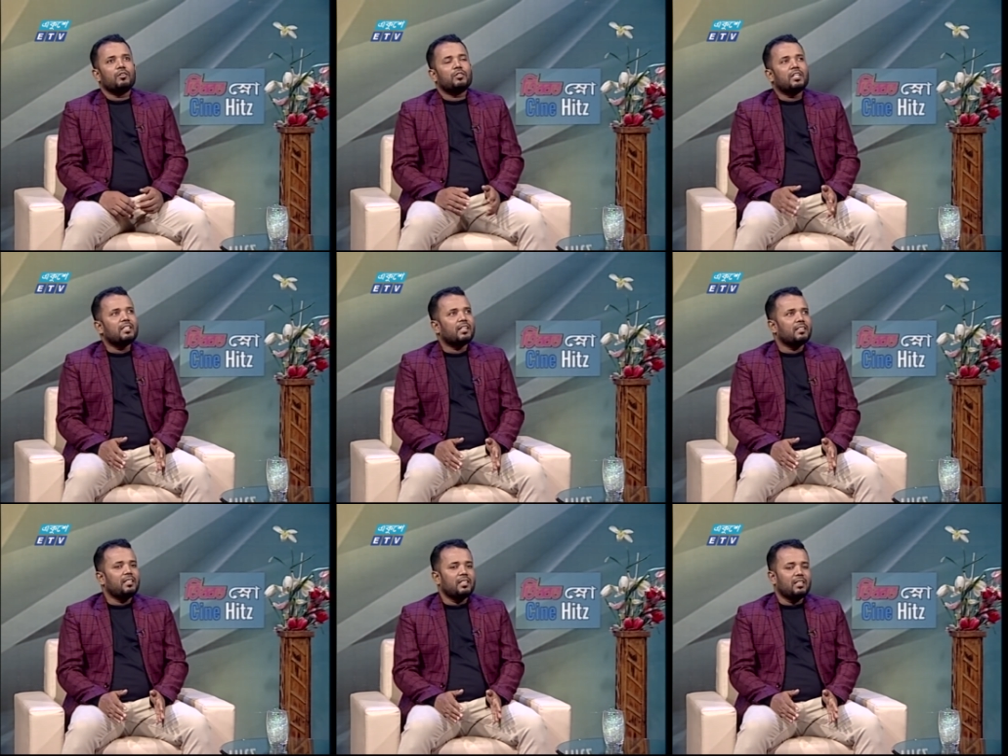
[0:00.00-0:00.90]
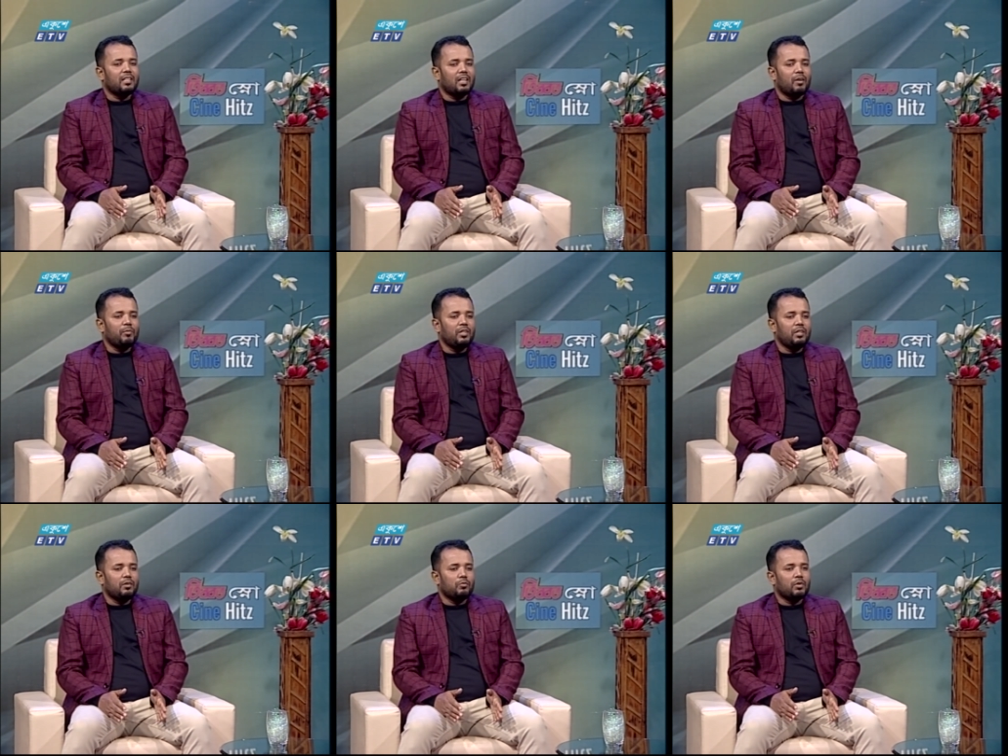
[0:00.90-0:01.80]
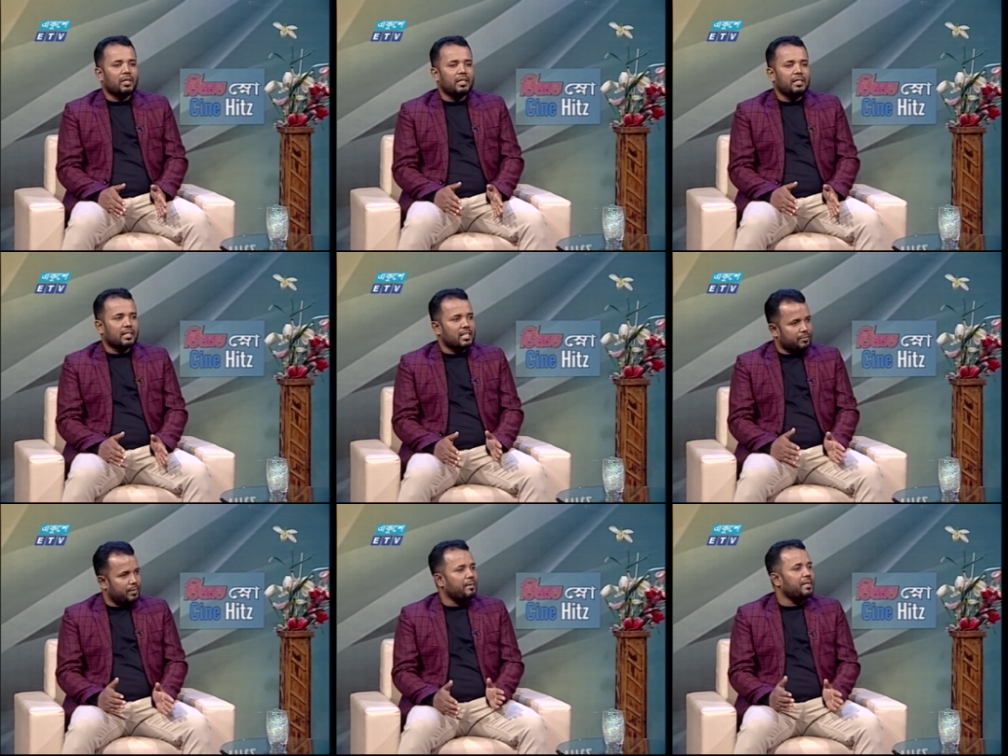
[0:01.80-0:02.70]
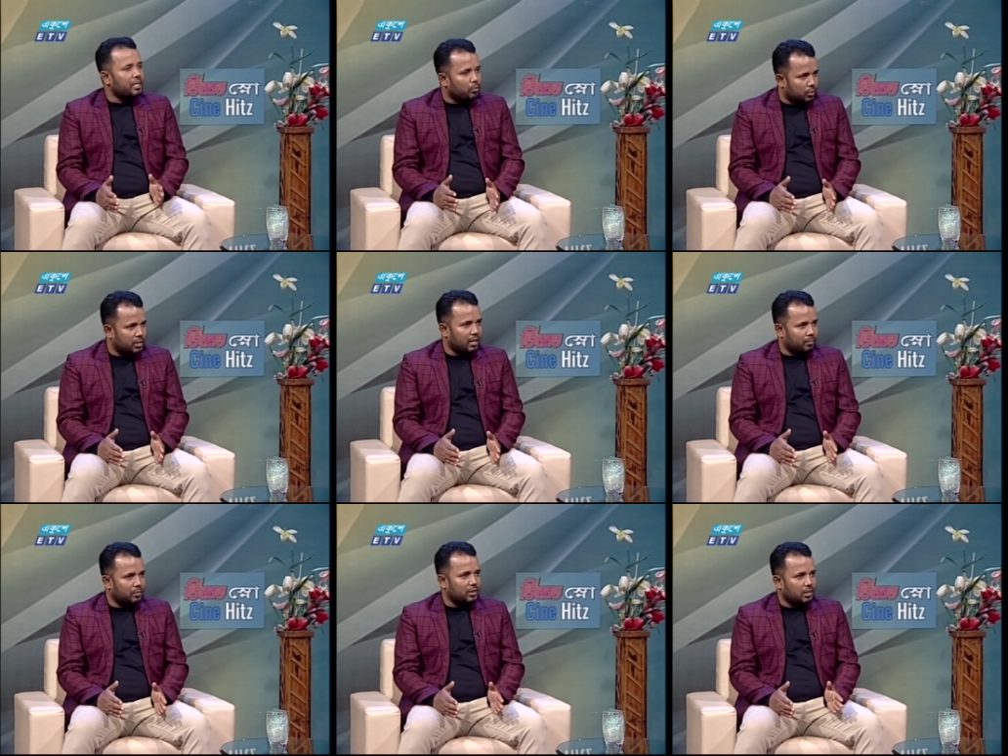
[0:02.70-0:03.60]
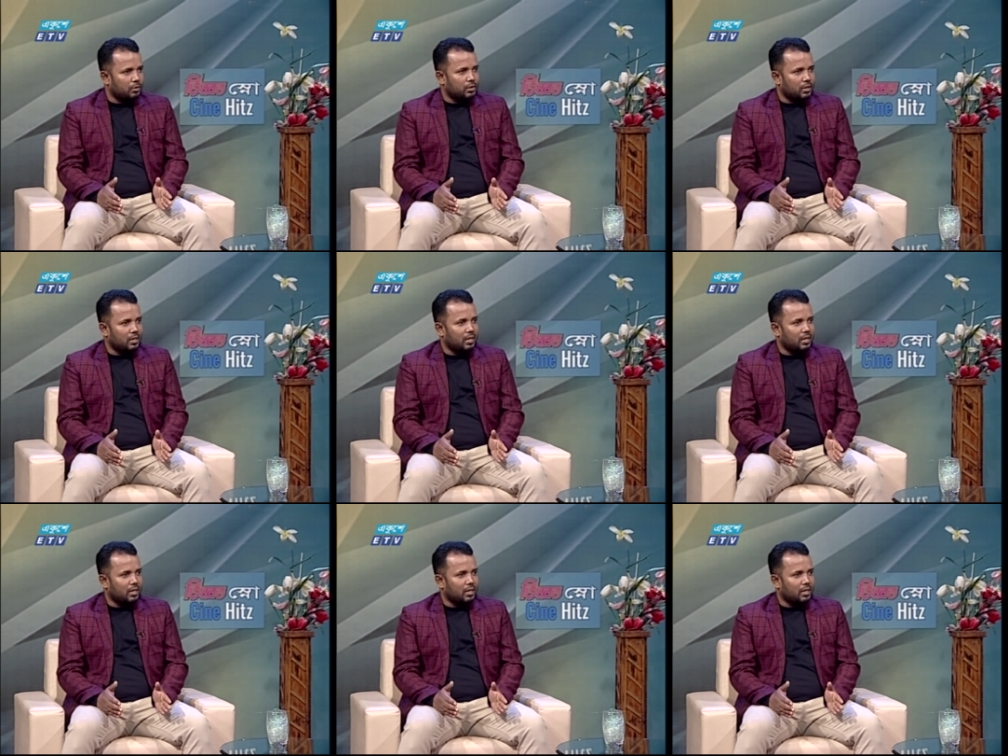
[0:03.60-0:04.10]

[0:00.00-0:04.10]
তো সেই জায়গা থেকে আমি ওনাকে নিয়ে একটা এক্সপেরিমেন্টই করছিলাম যেটা হ্যাঁ, হচ্ছে যে